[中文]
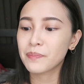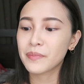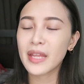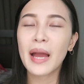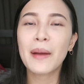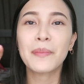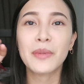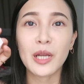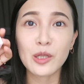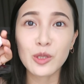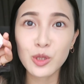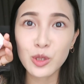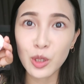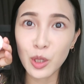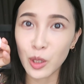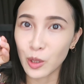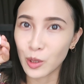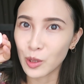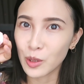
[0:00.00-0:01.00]
它比较
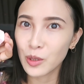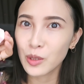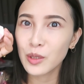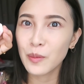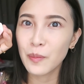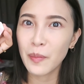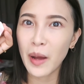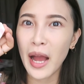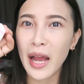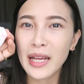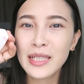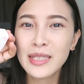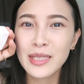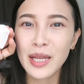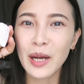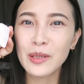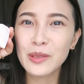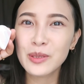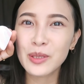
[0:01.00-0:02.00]
适合。拍
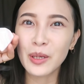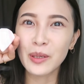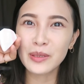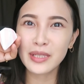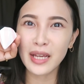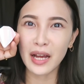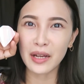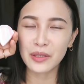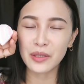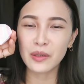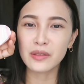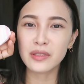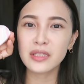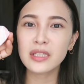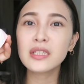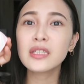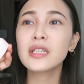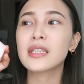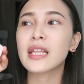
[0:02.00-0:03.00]
照收藏用，
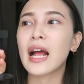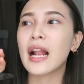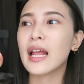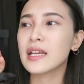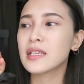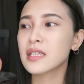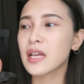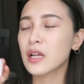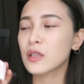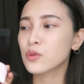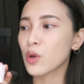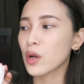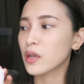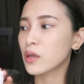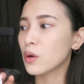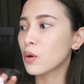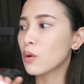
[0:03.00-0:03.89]
真的拿来上妆的